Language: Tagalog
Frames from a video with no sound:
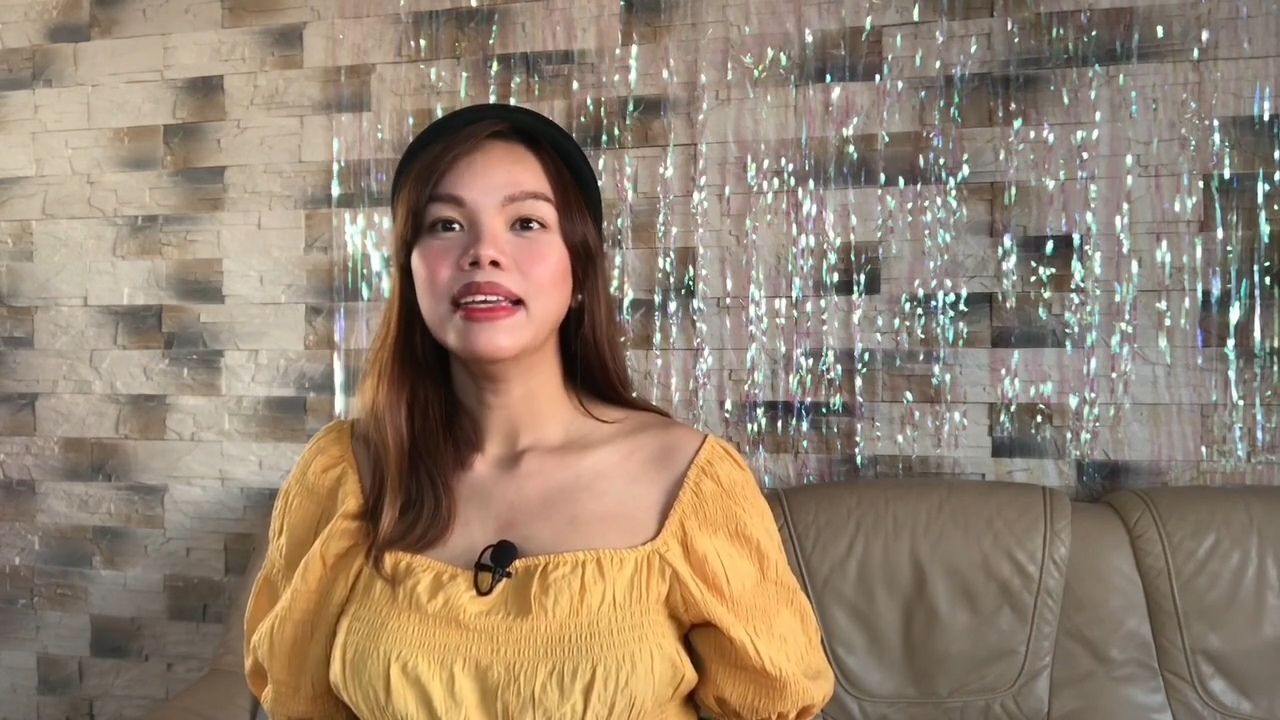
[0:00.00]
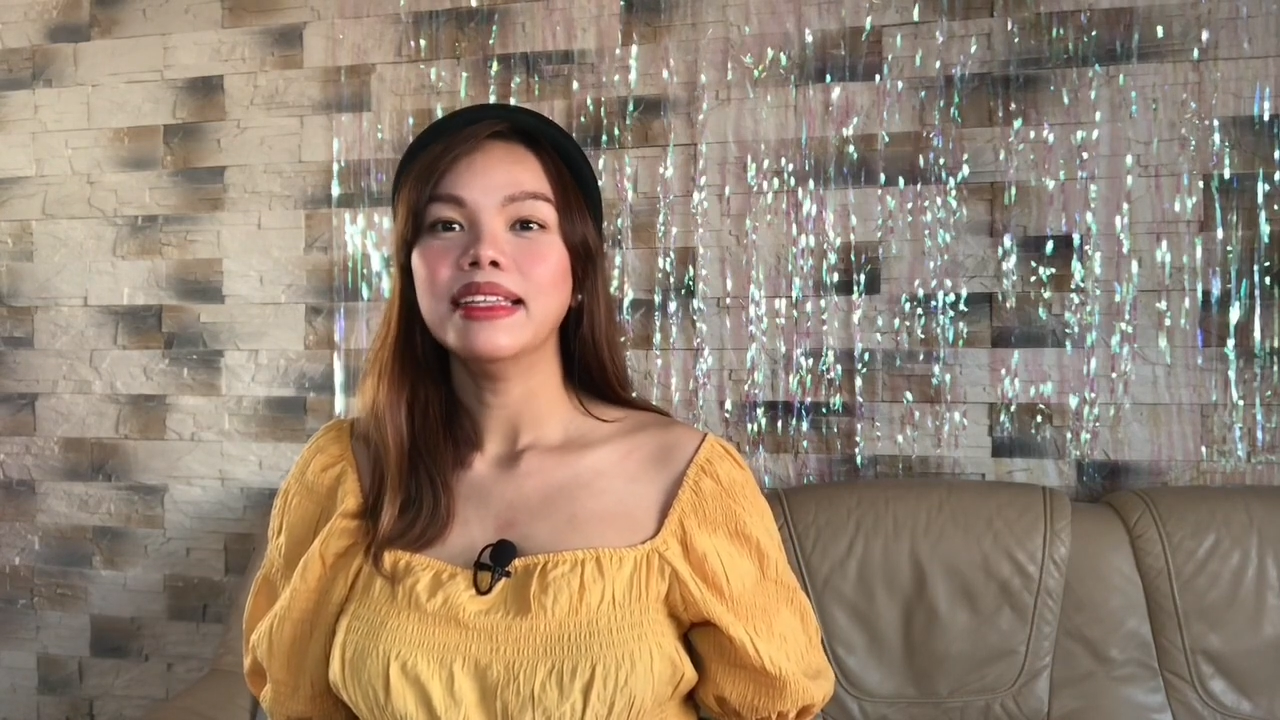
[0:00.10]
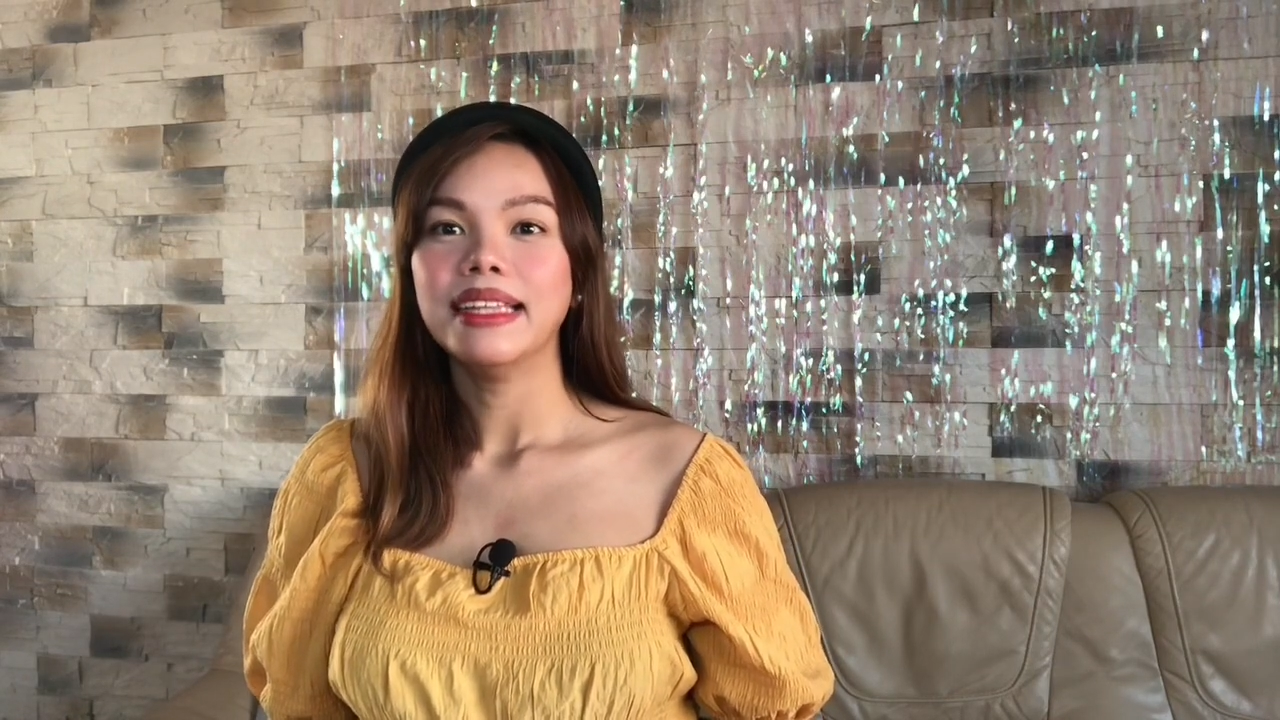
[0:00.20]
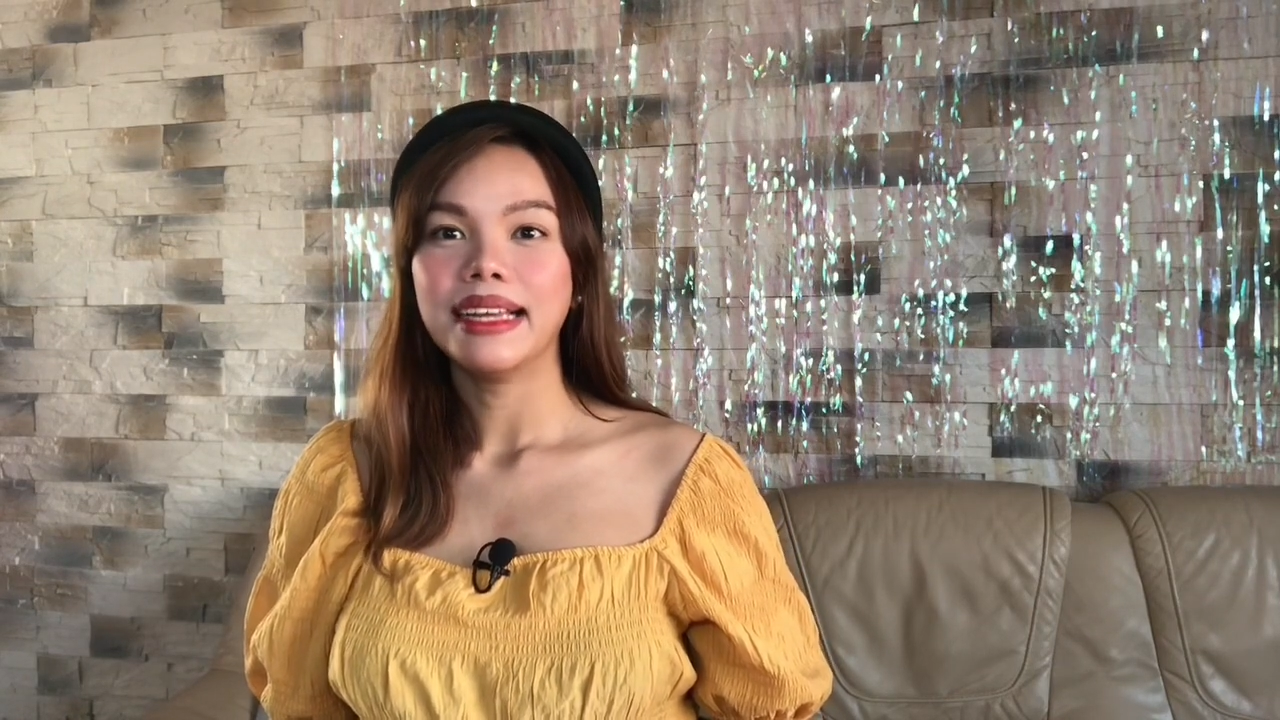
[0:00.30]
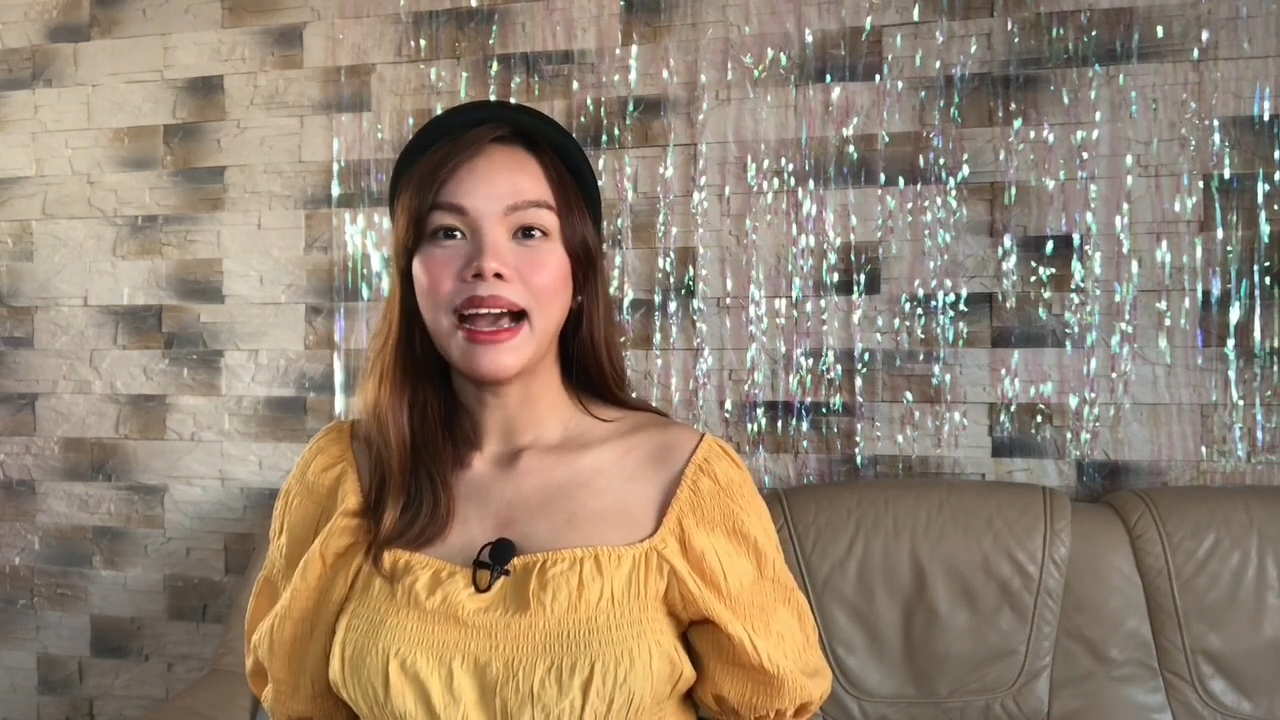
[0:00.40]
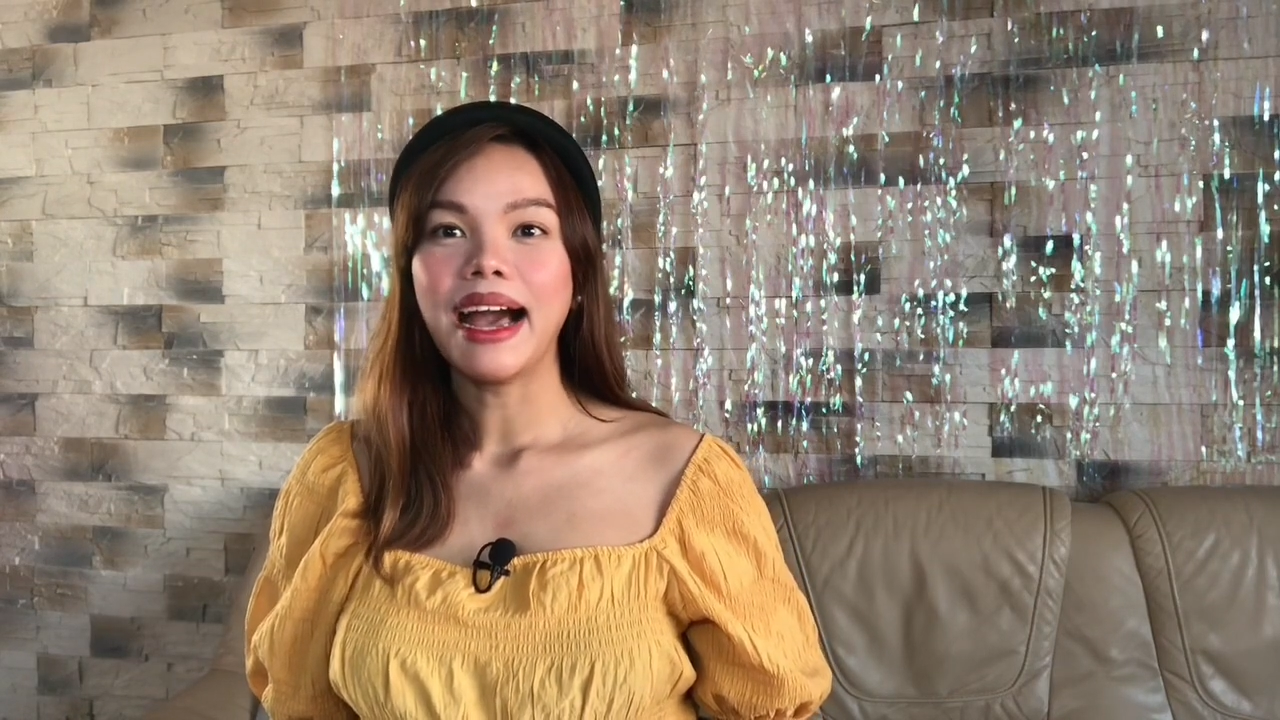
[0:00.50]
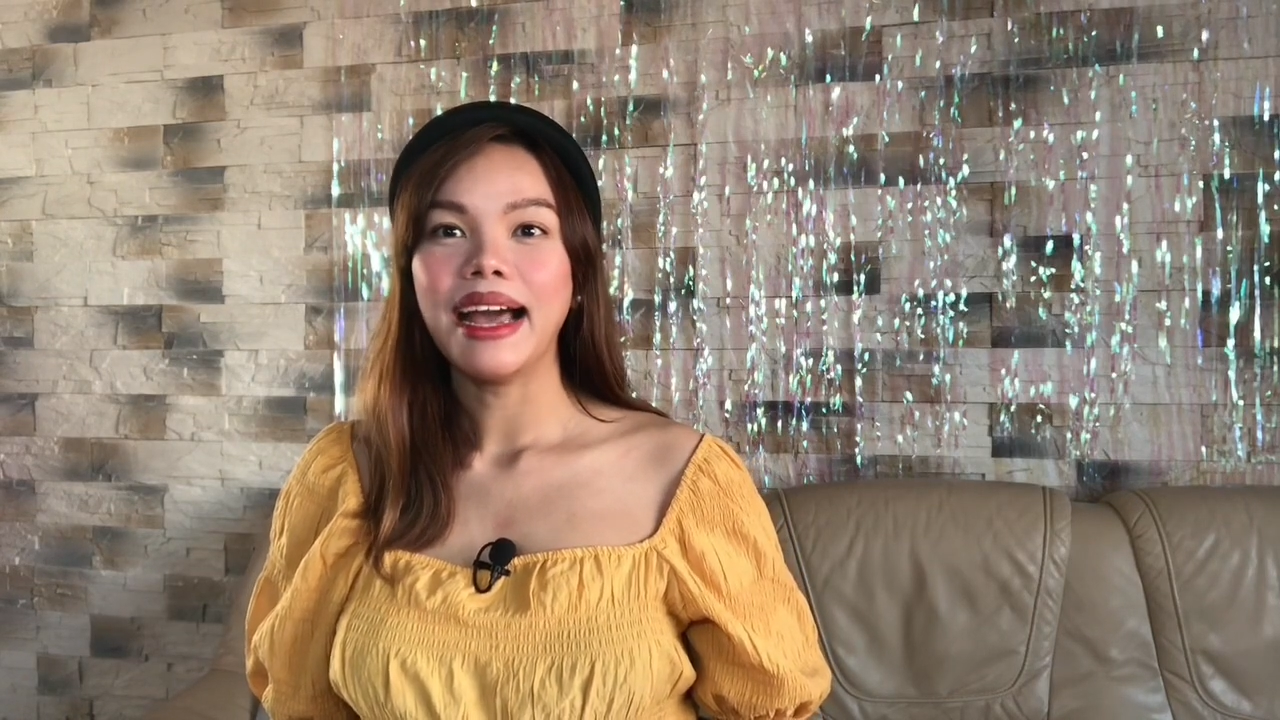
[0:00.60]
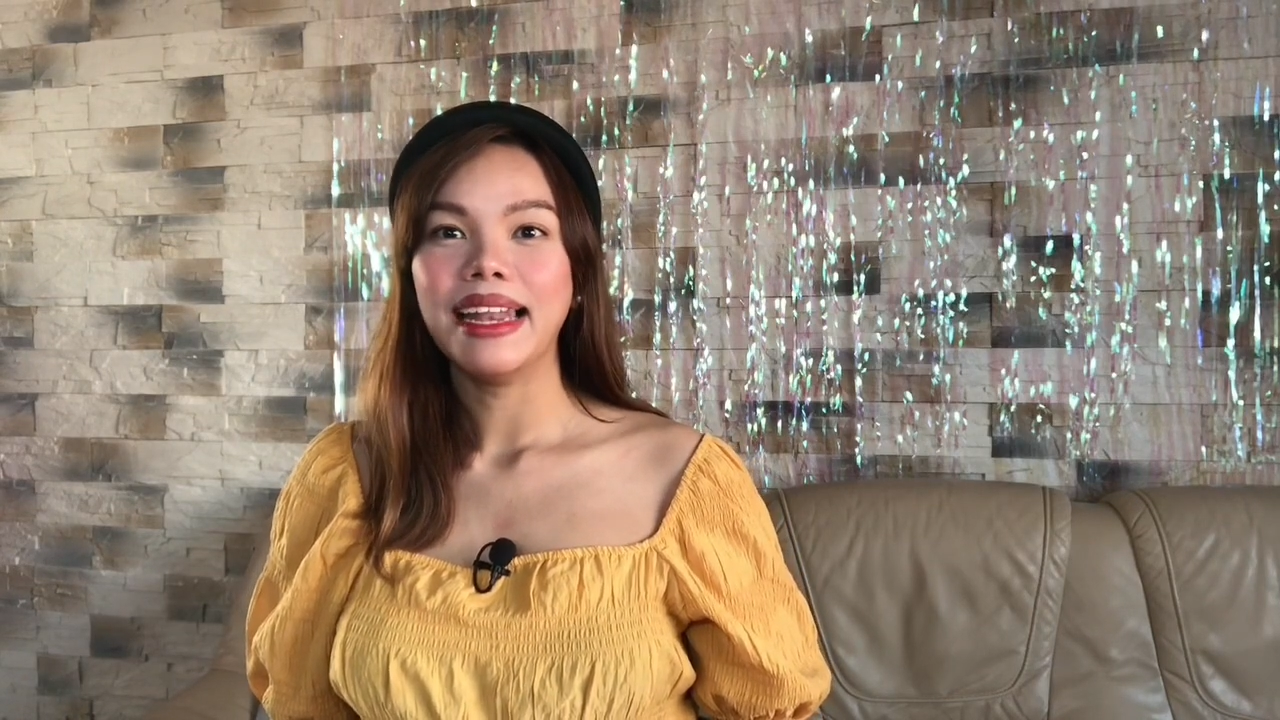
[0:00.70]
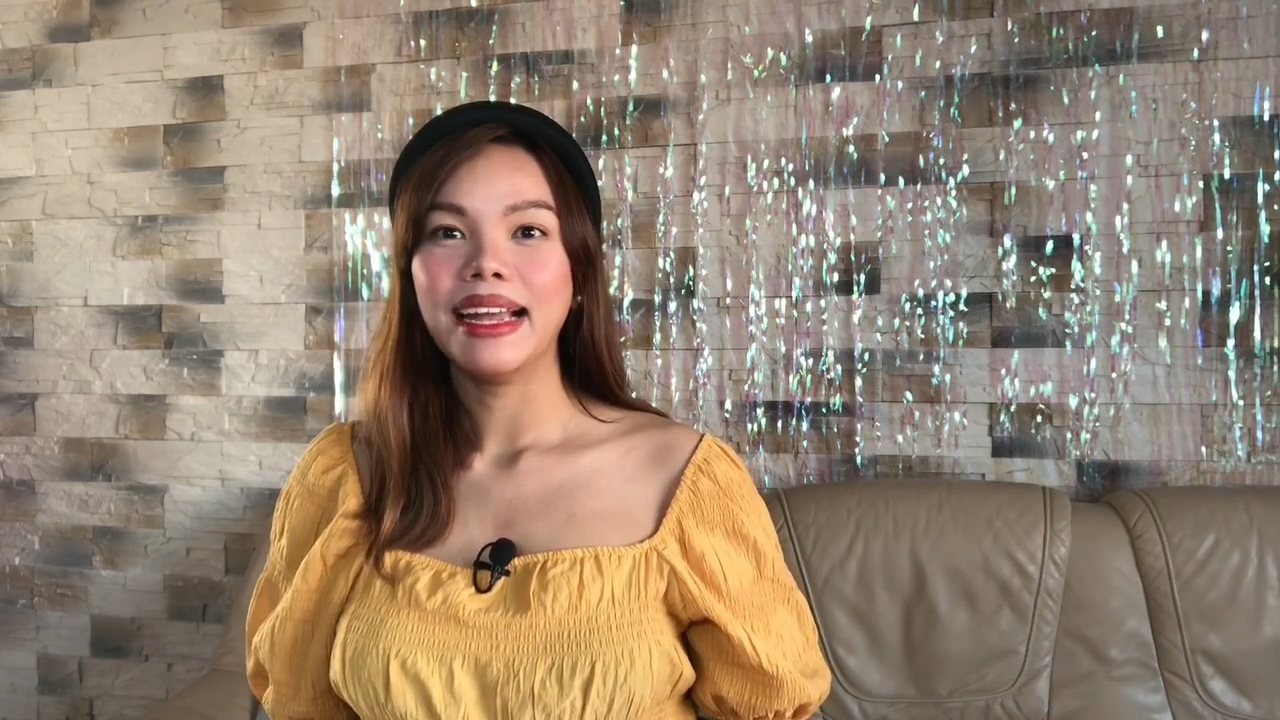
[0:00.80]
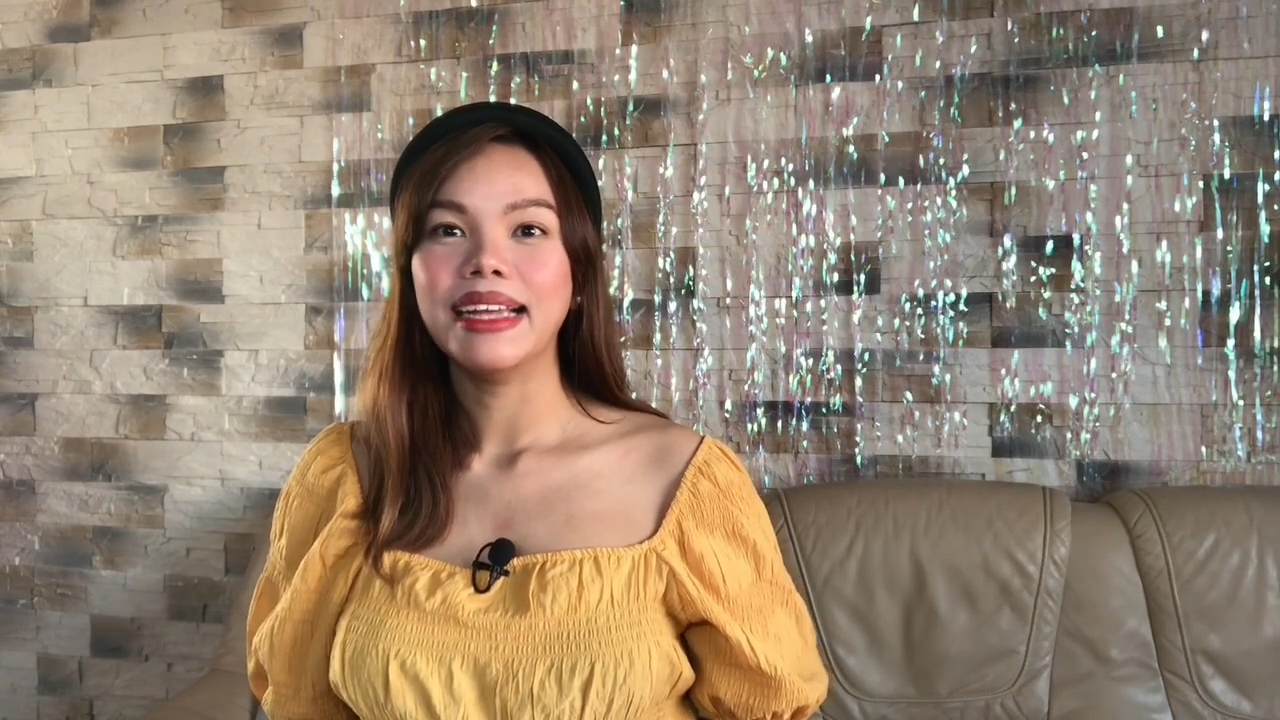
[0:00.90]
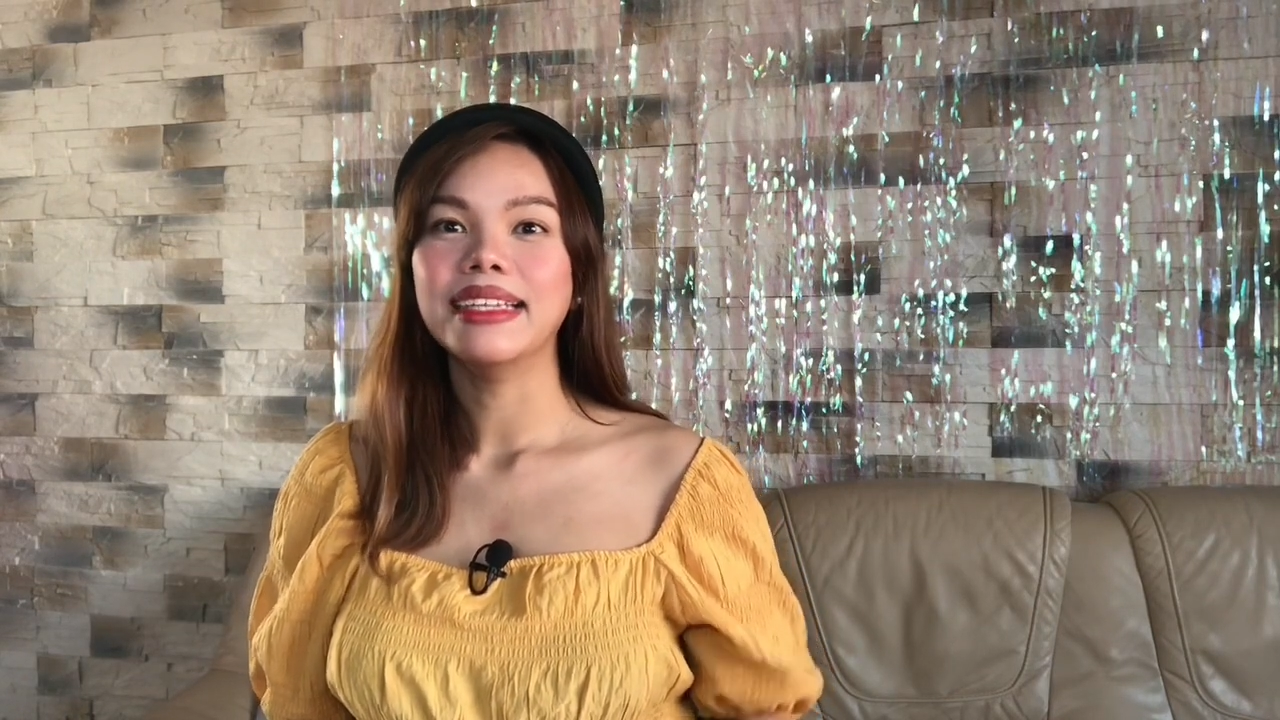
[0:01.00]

nagkakahalaga